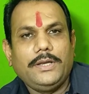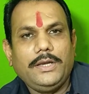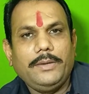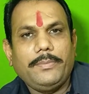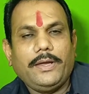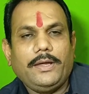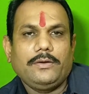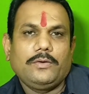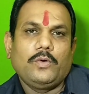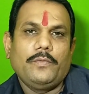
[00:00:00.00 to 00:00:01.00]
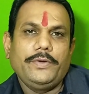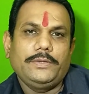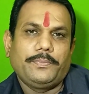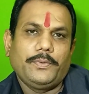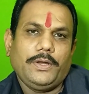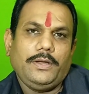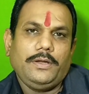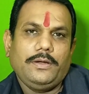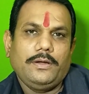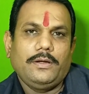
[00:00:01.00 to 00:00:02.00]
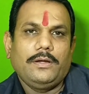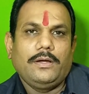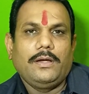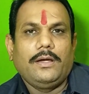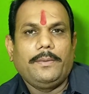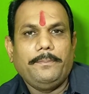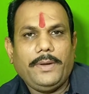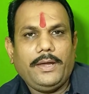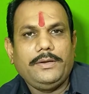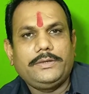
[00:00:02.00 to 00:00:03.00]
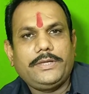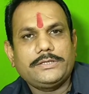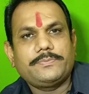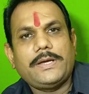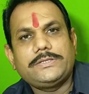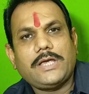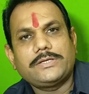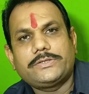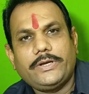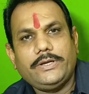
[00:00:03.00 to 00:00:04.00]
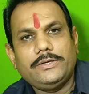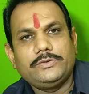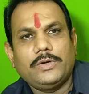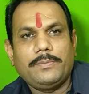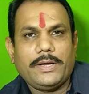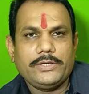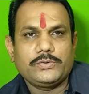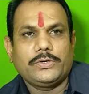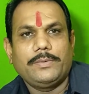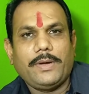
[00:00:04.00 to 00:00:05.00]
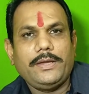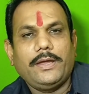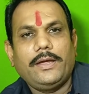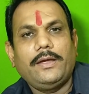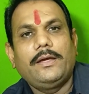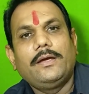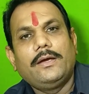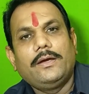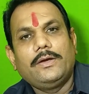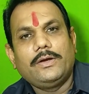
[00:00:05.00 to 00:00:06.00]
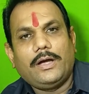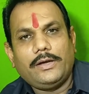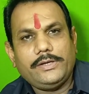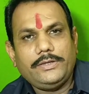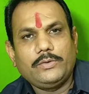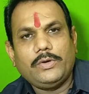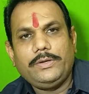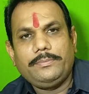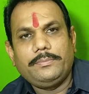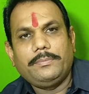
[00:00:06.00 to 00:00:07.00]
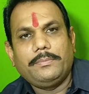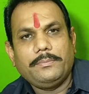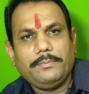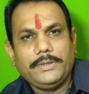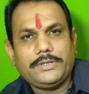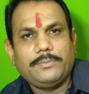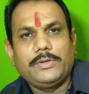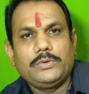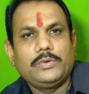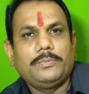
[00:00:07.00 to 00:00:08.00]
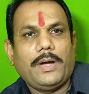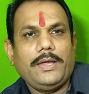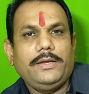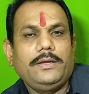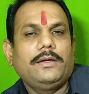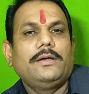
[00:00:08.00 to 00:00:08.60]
दिल्ली में गोविंदपुरी में नितेश भाई शास्त्री जो हमारे छोटे भाई हैं यदि कोई मित्र बंधु भाई